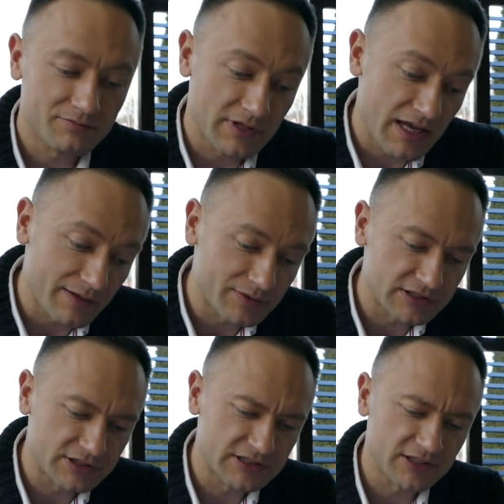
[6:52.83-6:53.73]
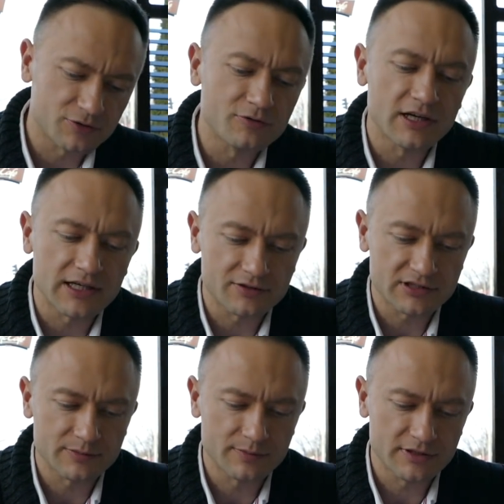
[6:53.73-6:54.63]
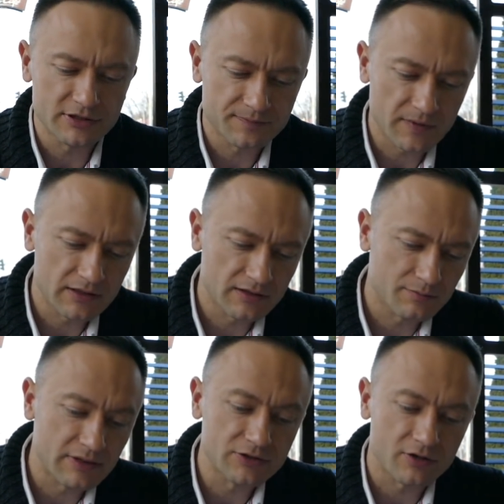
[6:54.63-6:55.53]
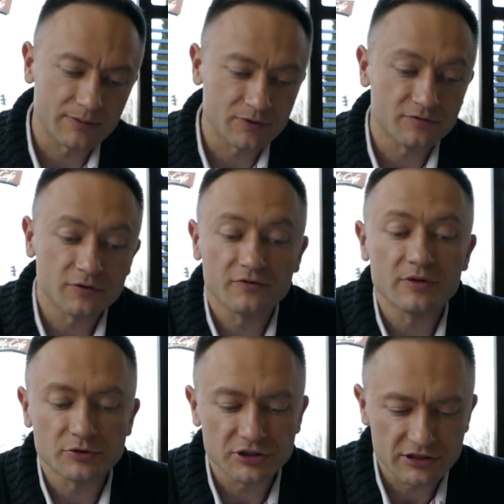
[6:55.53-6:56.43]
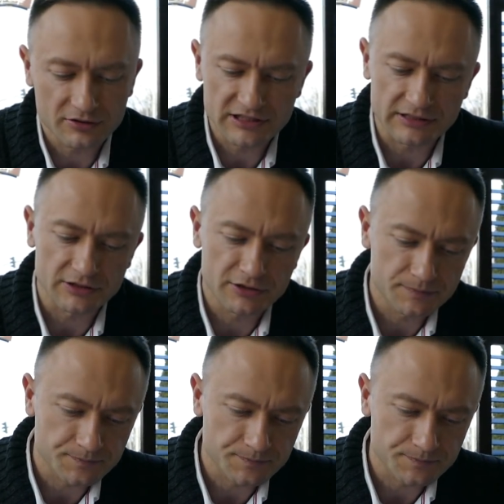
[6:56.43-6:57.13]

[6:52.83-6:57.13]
nie wiem, czy, czy zasługuje na to, żeby być y, mentorem, to, to Wy musicie ocenić.